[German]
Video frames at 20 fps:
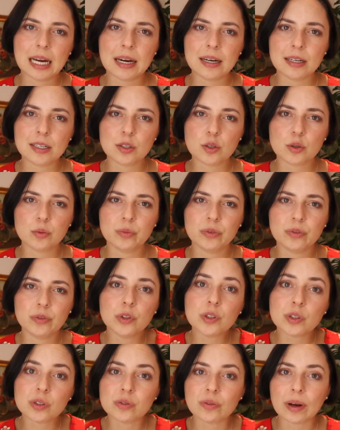gar nicht so
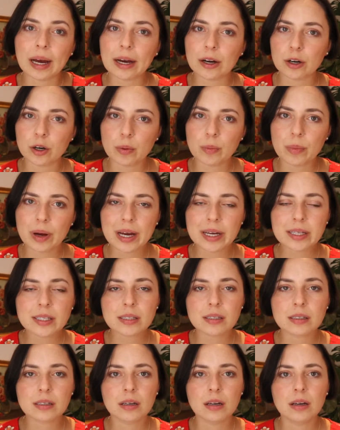bewusst wahrgenommen
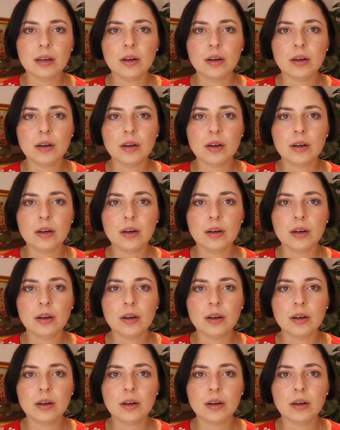hast.